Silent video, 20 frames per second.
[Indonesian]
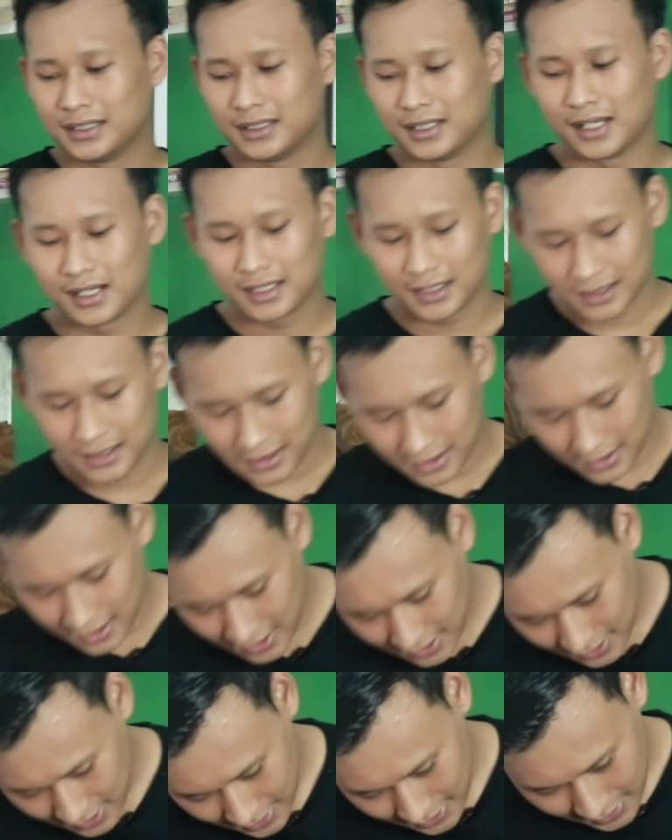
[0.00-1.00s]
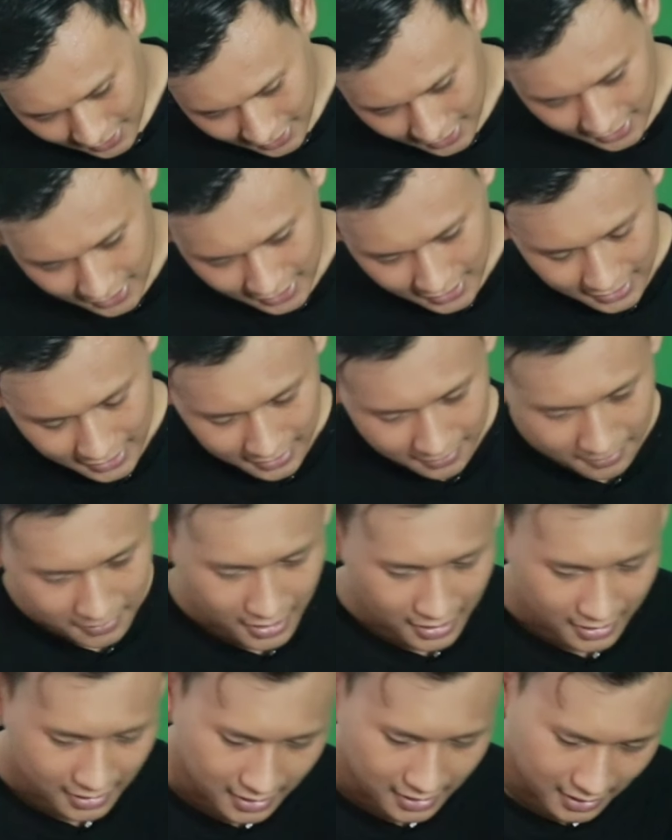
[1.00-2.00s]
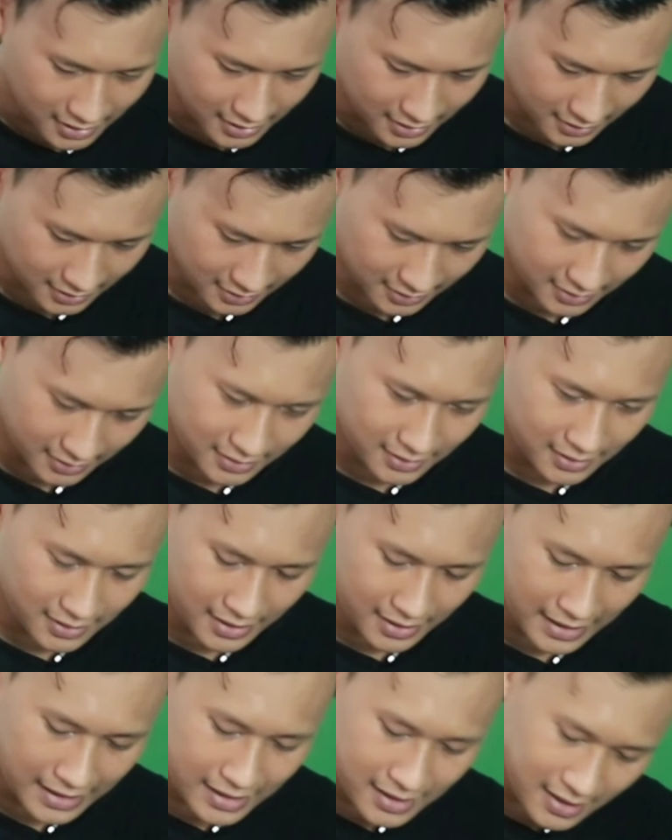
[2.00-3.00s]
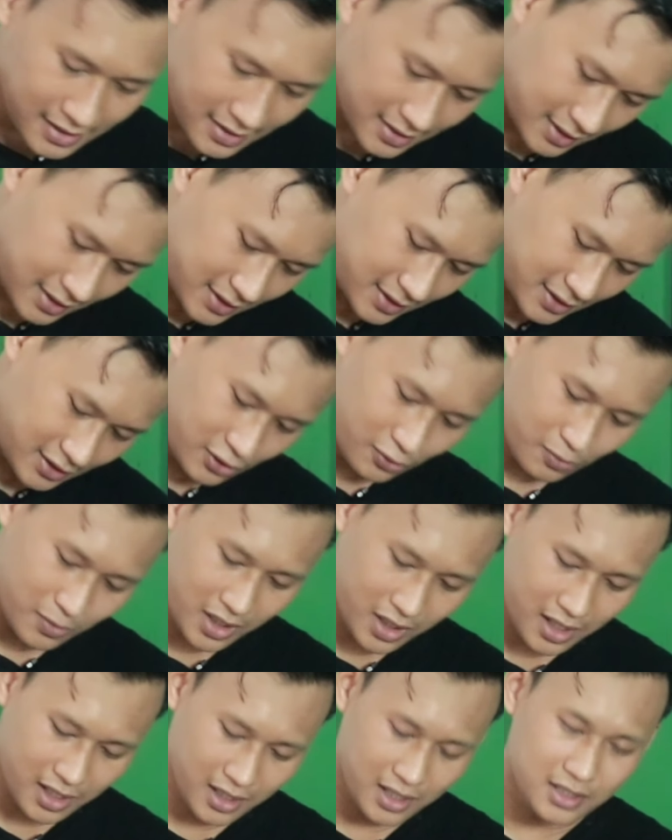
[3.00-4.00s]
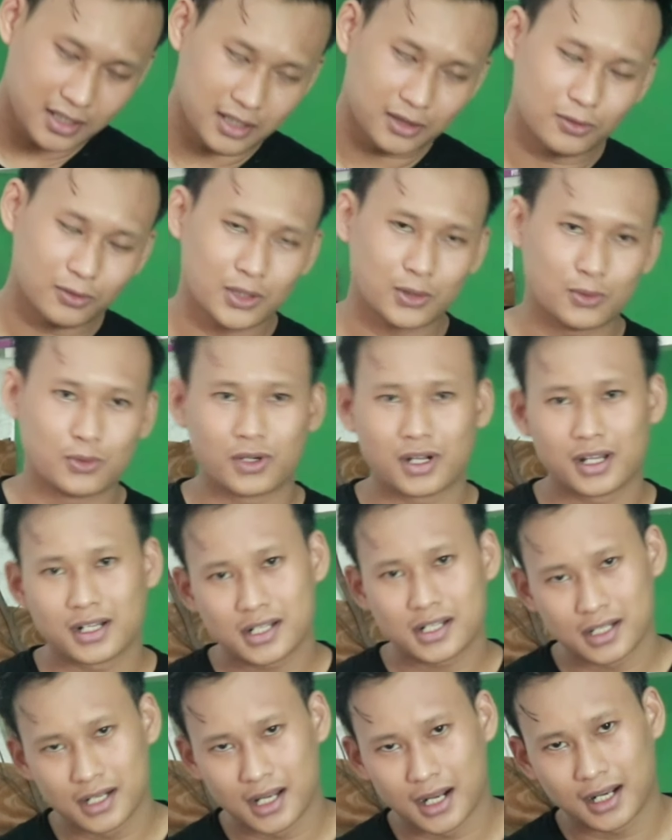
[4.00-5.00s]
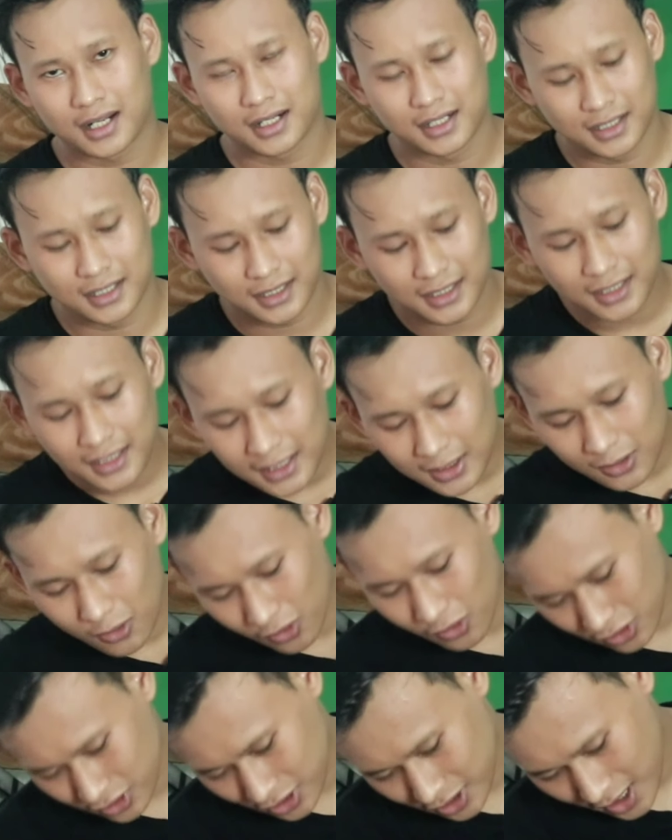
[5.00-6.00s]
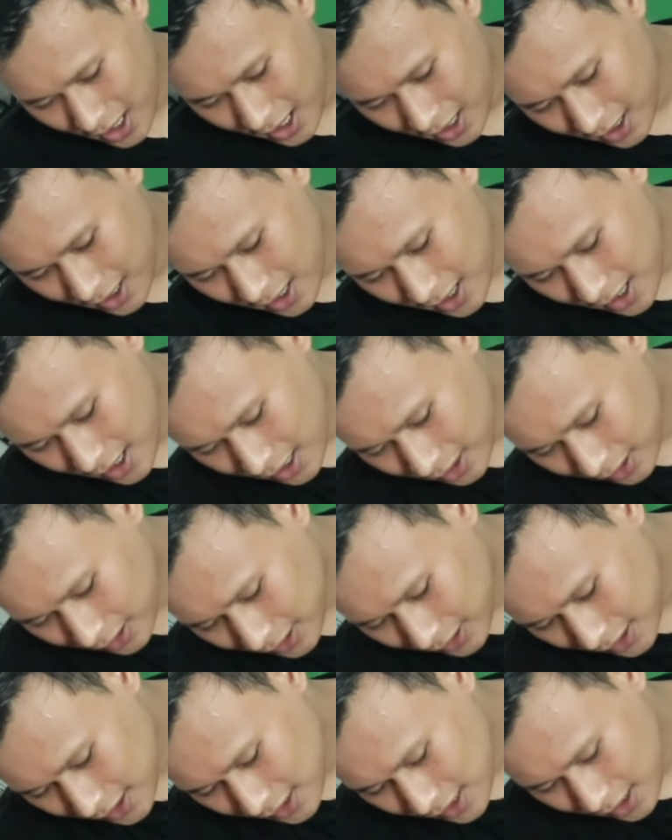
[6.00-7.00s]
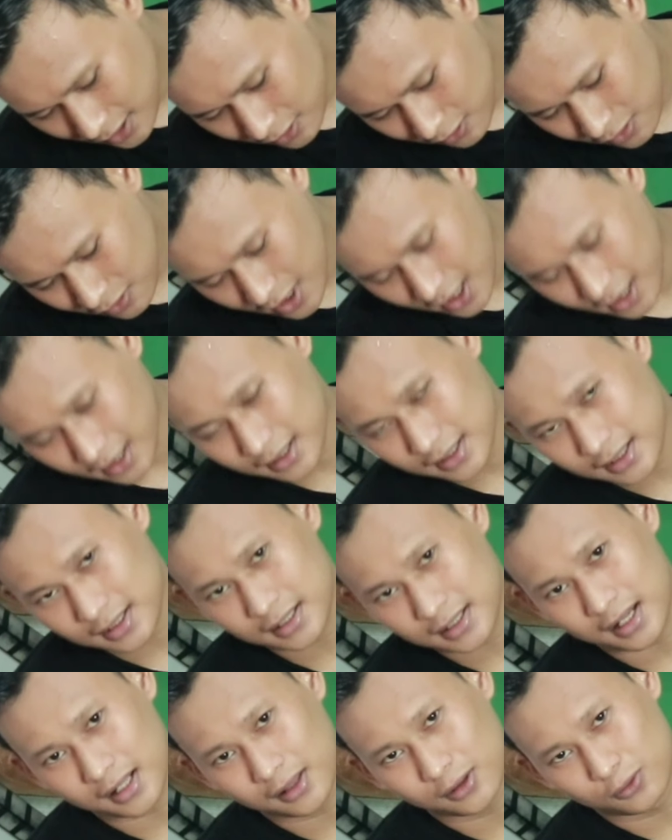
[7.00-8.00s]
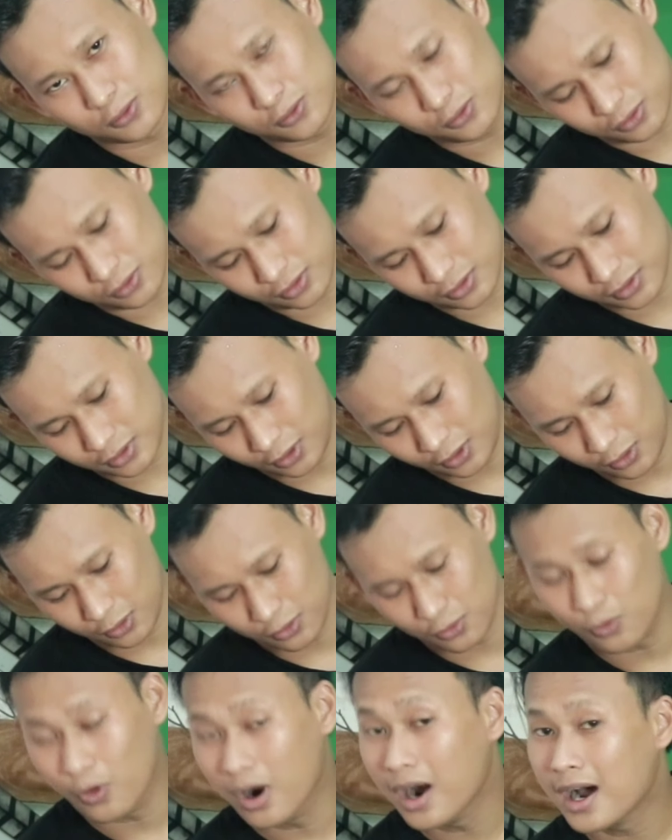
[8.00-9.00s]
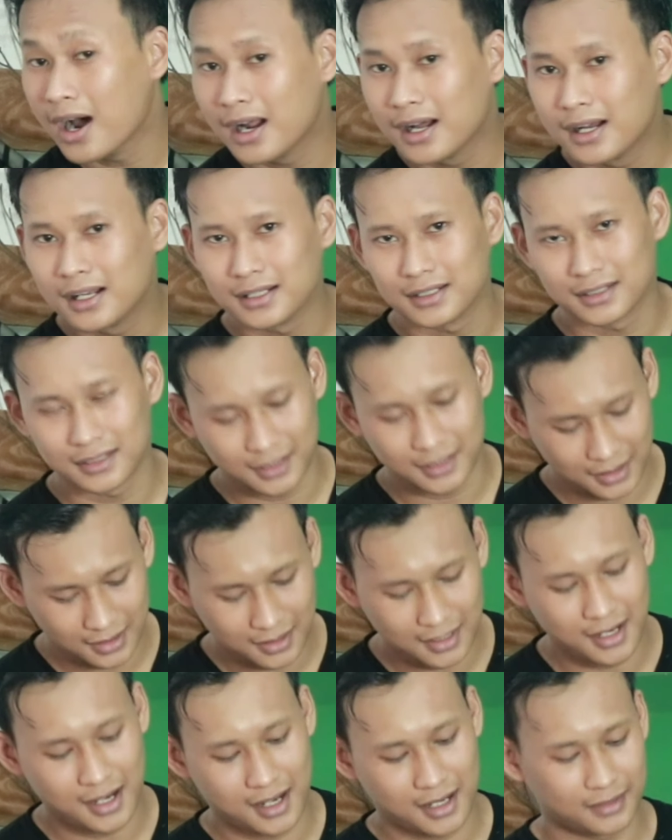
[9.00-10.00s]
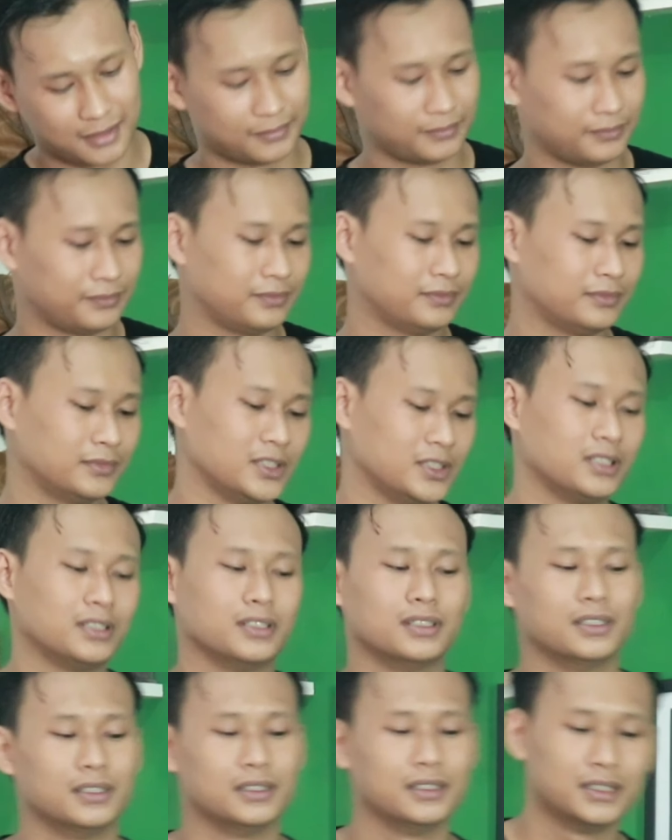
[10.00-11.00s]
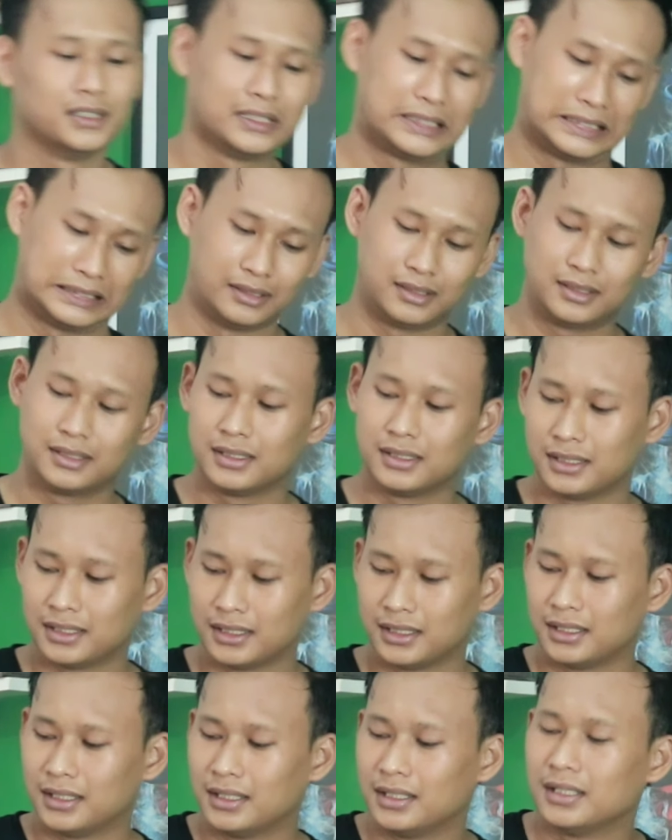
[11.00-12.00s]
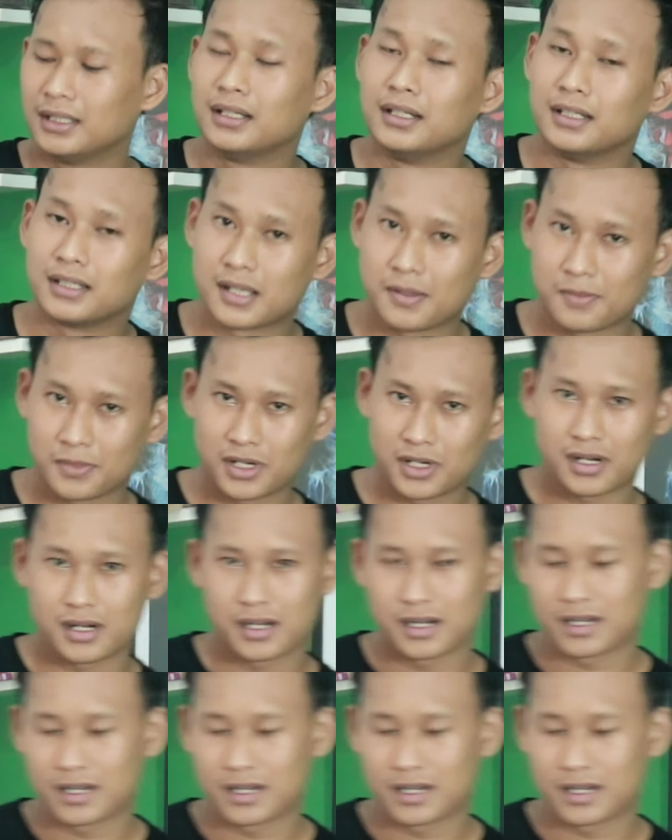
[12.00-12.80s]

dari desain di bagian enek cuman ada satu lekukan sedangkan di titik course ada tiga lekukan satu dua tiga di sini ini tampilan